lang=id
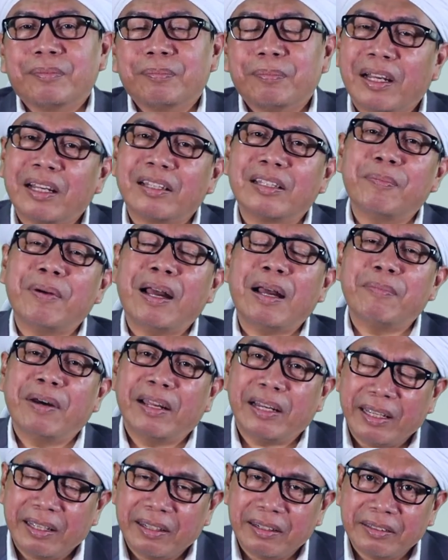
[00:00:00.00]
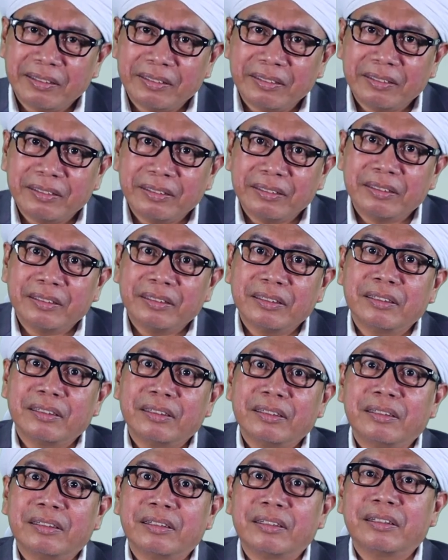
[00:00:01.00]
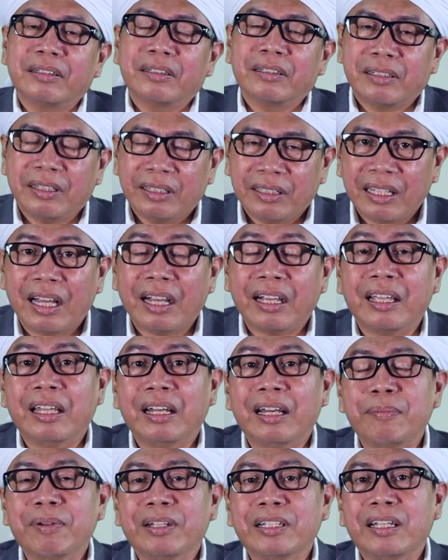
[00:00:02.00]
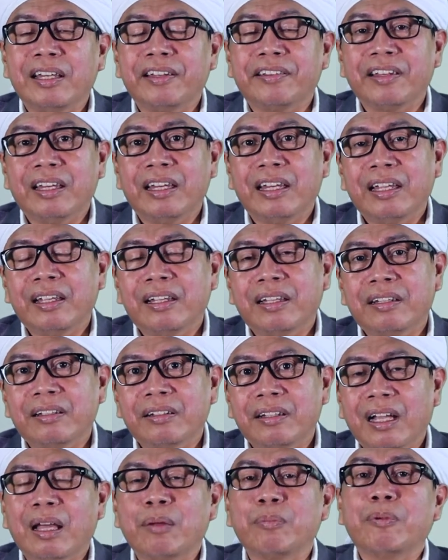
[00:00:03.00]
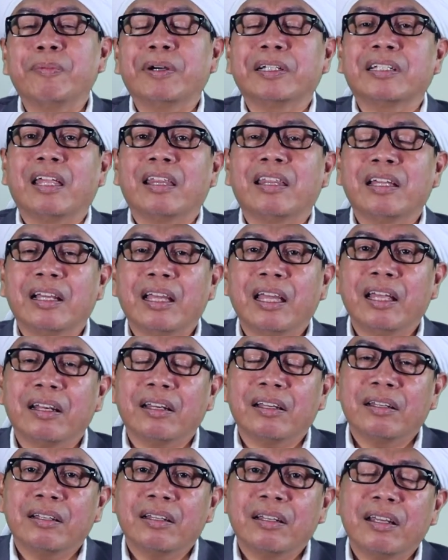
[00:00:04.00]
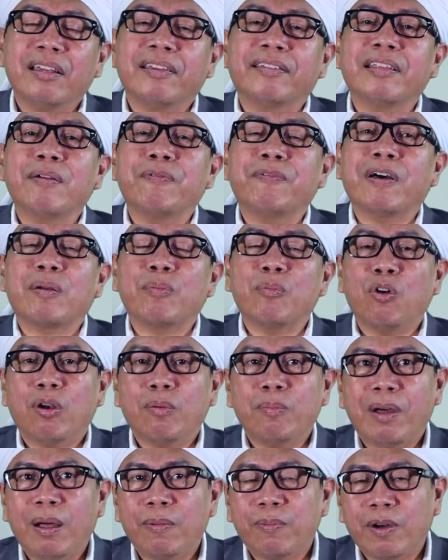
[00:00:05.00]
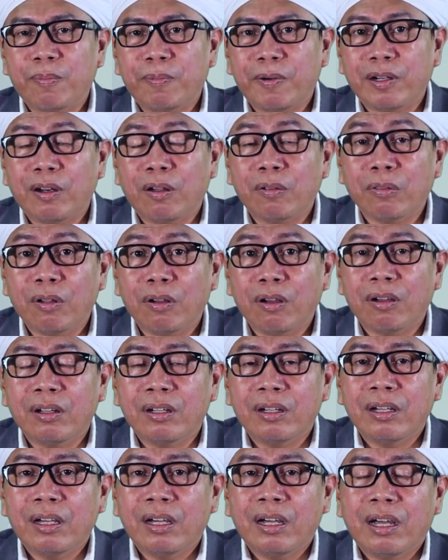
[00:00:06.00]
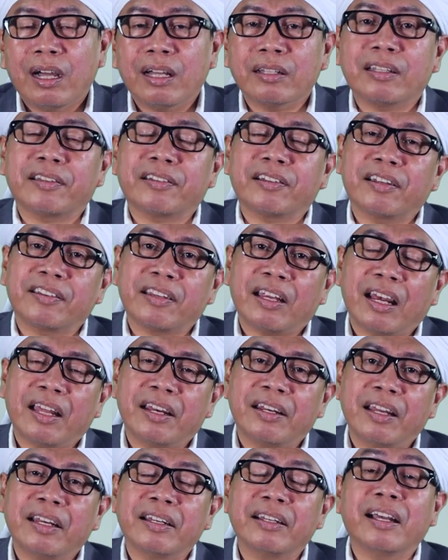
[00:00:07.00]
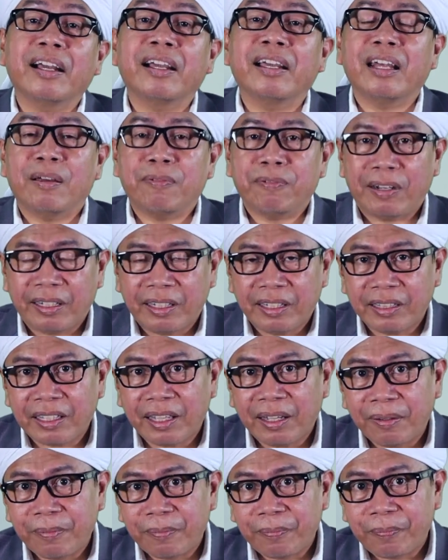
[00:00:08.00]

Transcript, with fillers: Para jemaah mari kita akhiri majelis ini dengan membaca zikir istighfar mohon maaf kepada Allah atas kesalahan dan kekhilafan kita.